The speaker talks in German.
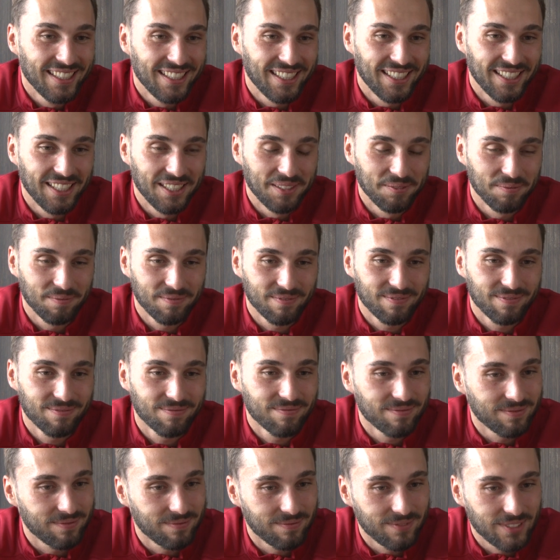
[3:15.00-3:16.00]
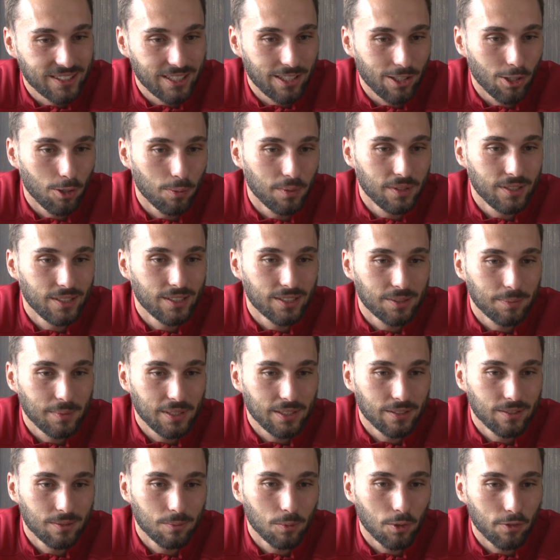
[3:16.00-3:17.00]
ähm, ich glaube, dass
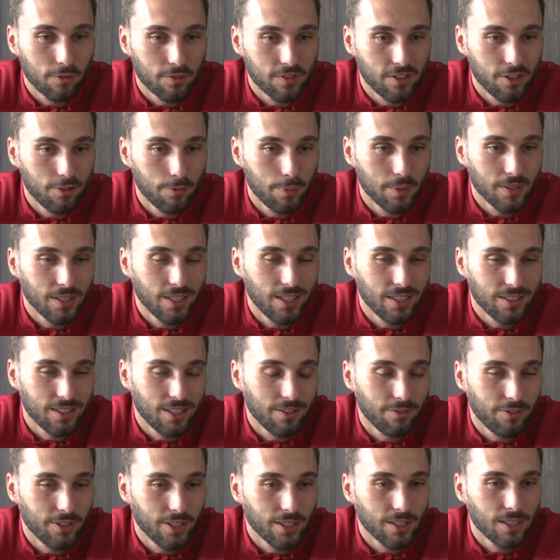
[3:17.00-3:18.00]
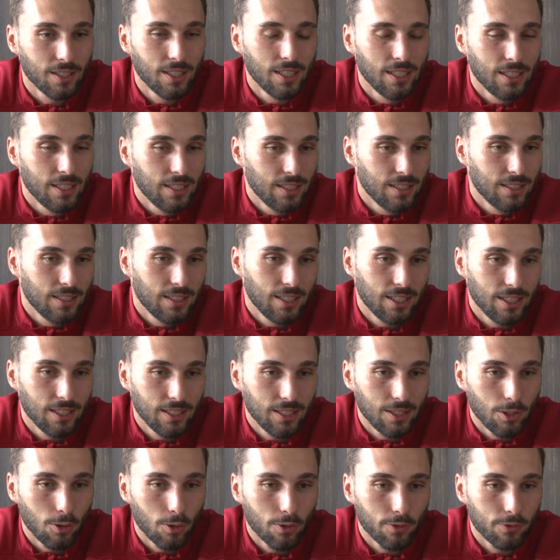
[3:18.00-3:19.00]
man im Offensivbereich einfach äh,
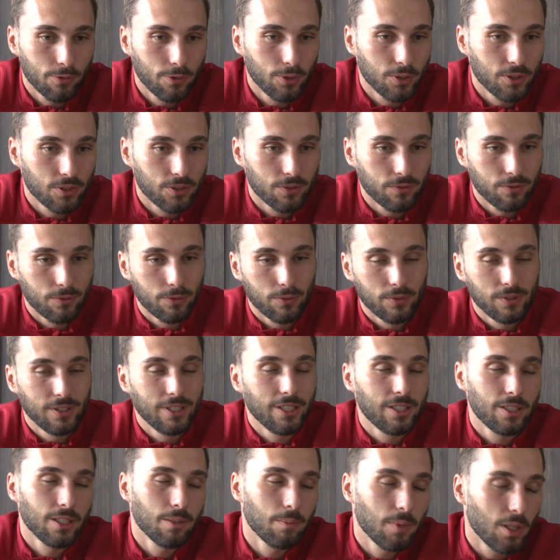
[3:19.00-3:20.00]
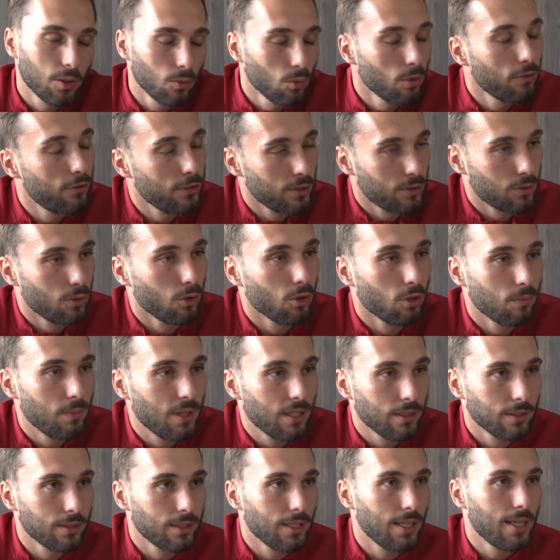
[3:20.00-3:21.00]
auch fürs, nicht immer nur fürs Tore
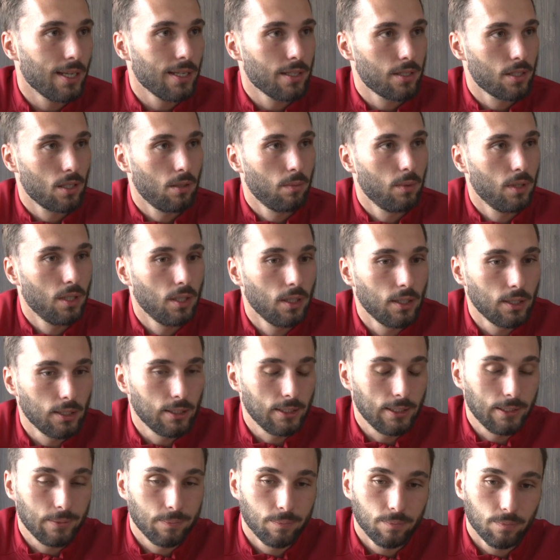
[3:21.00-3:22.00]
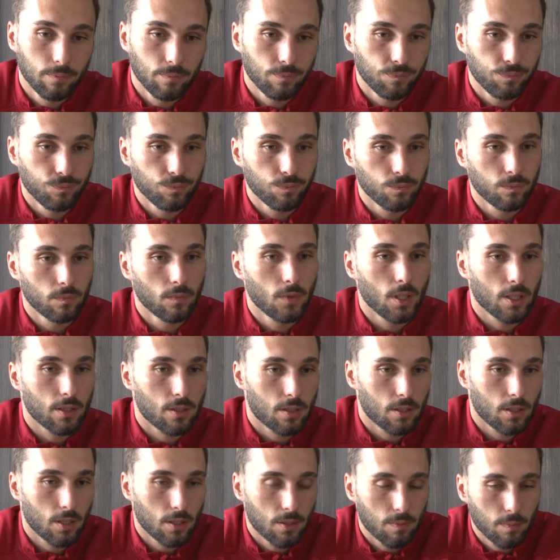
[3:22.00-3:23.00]
machen da ist, aber ähm,
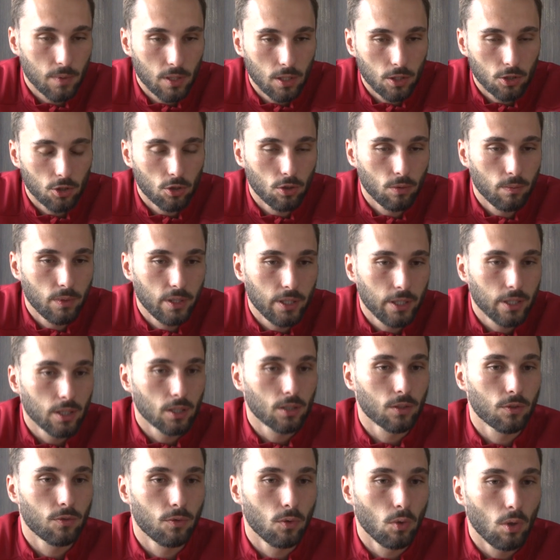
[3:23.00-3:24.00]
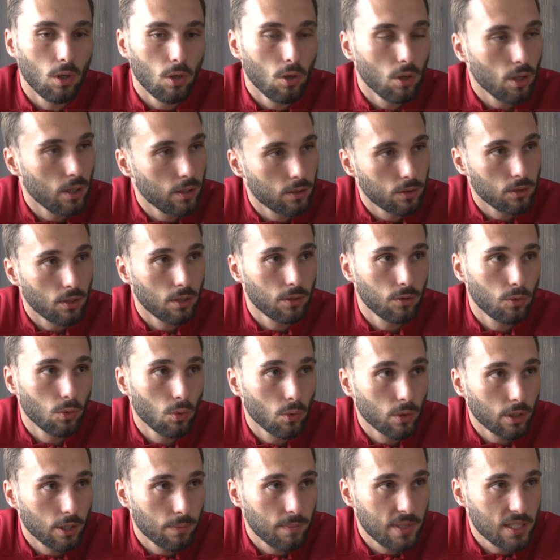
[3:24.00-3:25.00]
dass, dass man als Stürmer irgendwo auch an, an
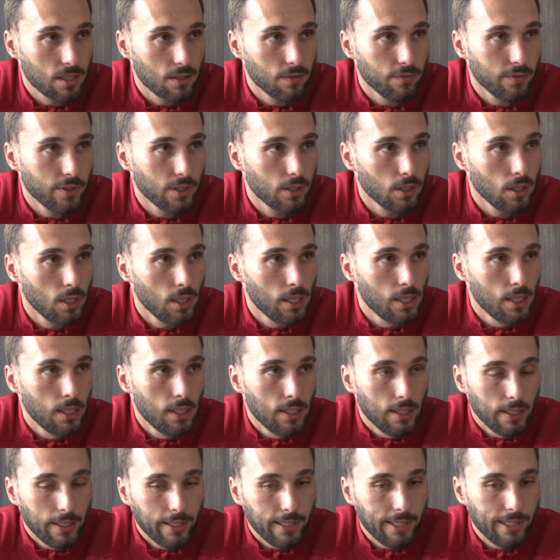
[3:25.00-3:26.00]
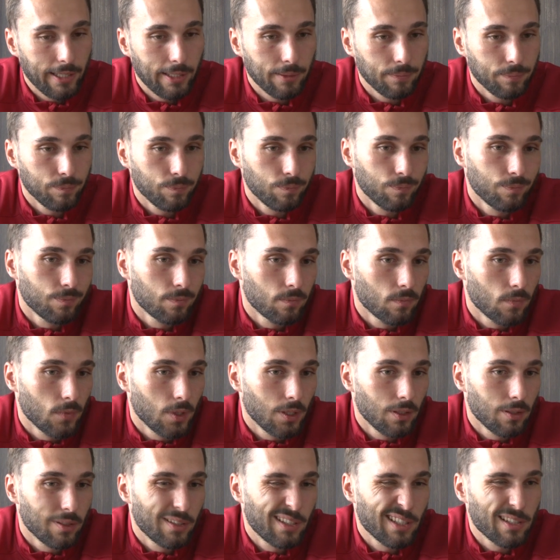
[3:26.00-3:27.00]
Toren gemessen wird. Ähm,
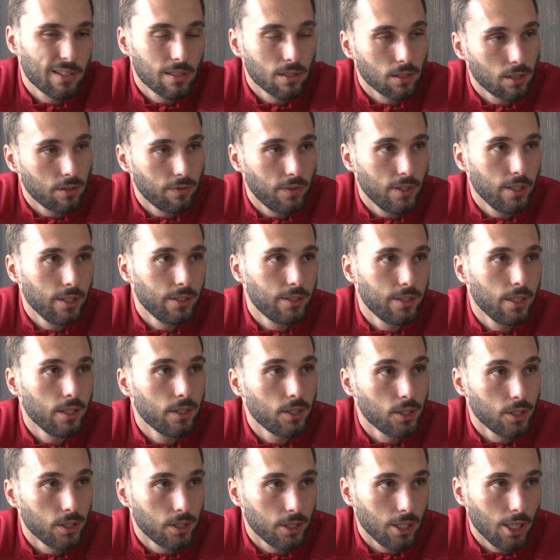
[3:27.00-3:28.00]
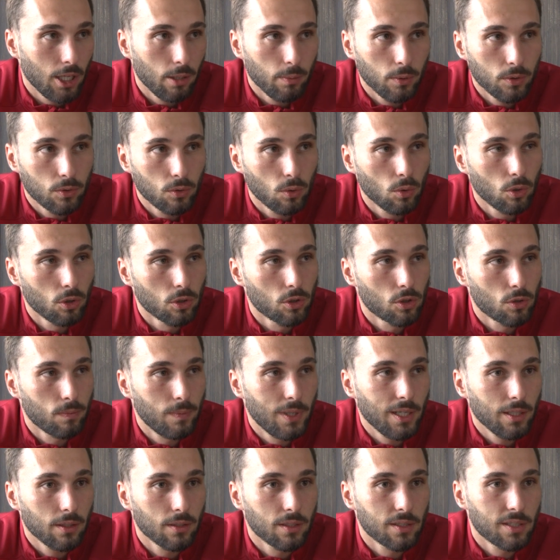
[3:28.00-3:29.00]
es ist eine Qualität, die ich habe, Tore zu
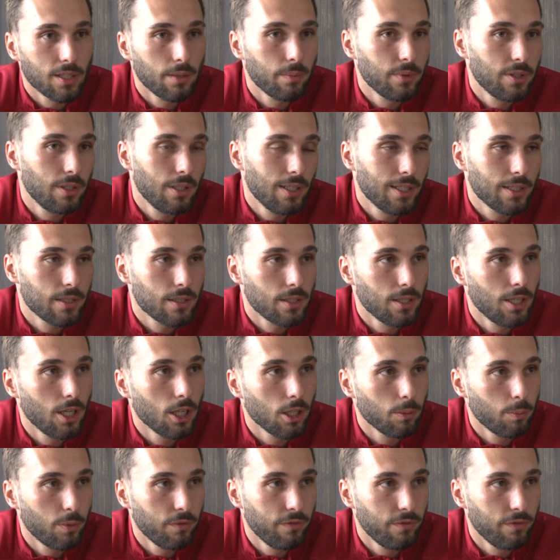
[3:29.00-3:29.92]
machen. Das habe ich die letzten Jahre